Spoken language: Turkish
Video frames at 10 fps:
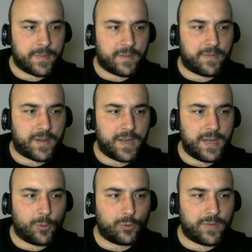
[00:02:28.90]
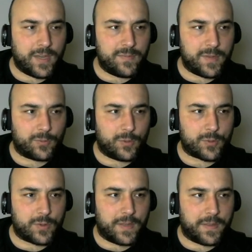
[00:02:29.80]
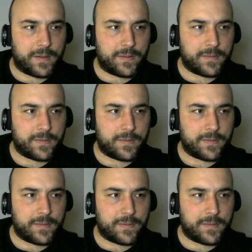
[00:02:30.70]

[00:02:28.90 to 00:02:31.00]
E, fareyle otofight mı atıyor şu anda?